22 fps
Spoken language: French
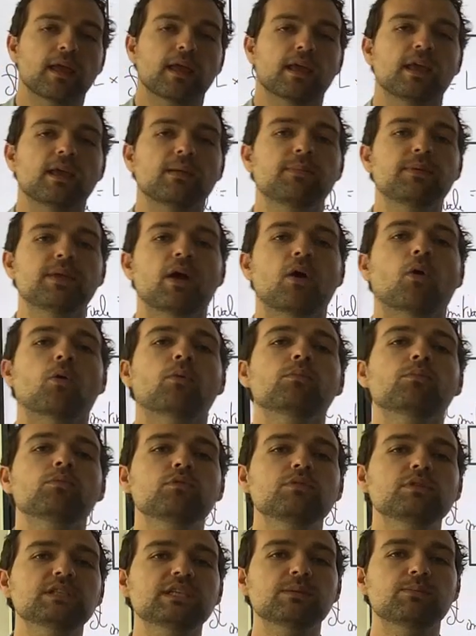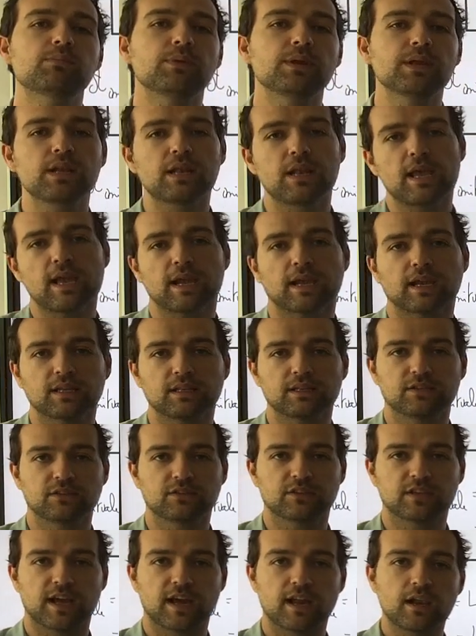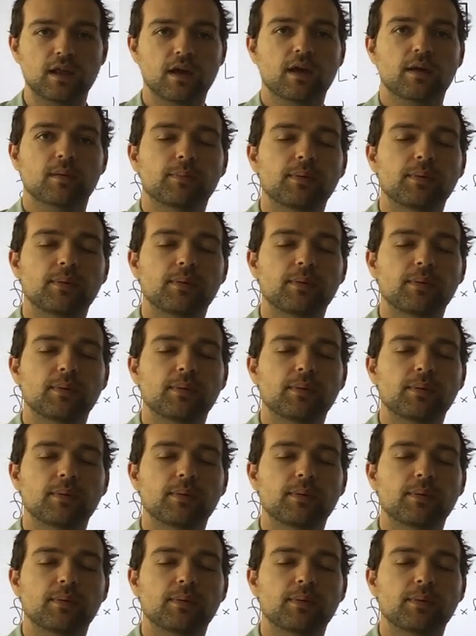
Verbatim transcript: eh bien, on multiplie l'air initial